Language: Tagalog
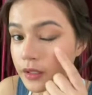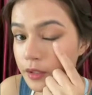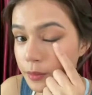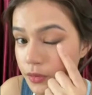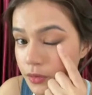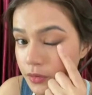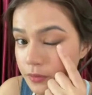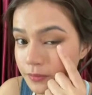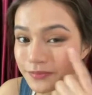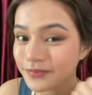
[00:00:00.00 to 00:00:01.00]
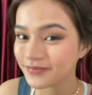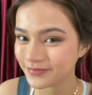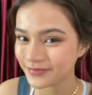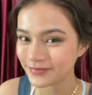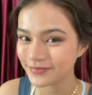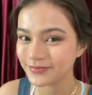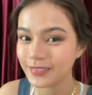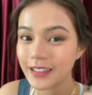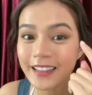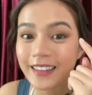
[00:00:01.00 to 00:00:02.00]
Tingnan mo to.
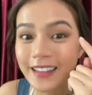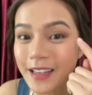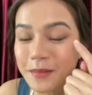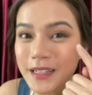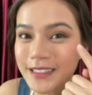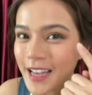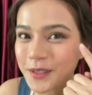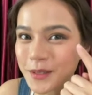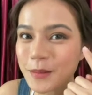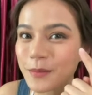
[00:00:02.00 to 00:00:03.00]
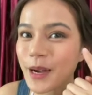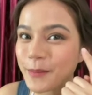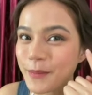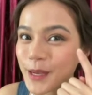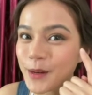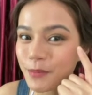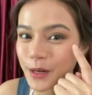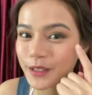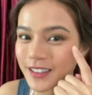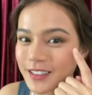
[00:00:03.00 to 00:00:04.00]
Hindi yan pasado sa mga makeup
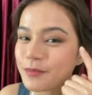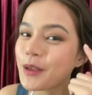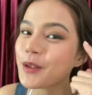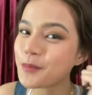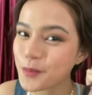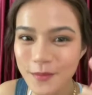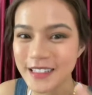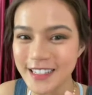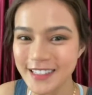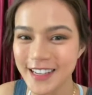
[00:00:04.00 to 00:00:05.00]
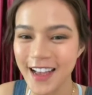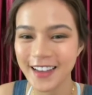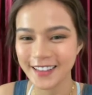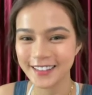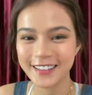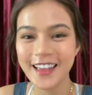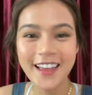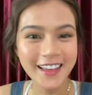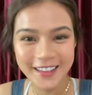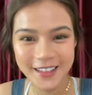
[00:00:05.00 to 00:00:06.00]
artists, pero pumasa sa akin.
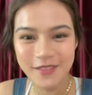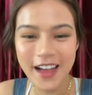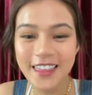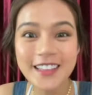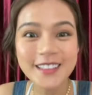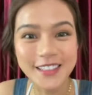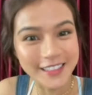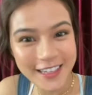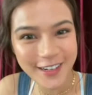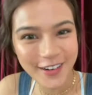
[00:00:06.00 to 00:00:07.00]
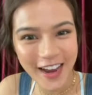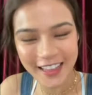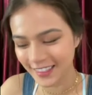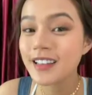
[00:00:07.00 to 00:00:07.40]
Diba? That's the secret.